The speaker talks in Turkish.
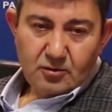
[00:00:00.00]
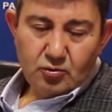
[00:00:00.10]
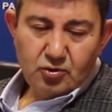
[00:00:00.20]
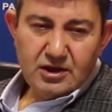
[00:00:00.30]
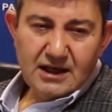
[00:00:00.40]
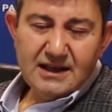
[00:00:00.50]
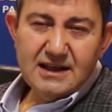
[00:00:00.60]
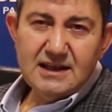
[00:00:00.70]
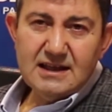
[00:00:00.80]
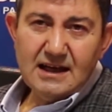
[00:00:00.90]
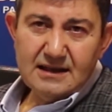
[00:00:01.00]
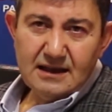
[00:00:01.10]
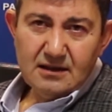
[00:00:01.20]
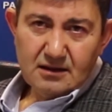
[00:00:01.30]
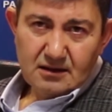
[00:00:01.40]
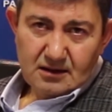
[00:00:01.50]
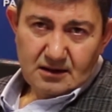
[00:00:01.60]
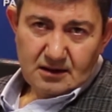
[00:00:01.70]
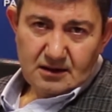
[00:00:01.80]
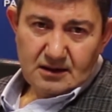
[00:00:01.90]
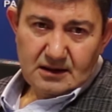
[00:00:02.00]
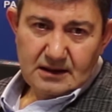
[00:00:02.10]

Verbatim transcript: Türkiye krizlerden e,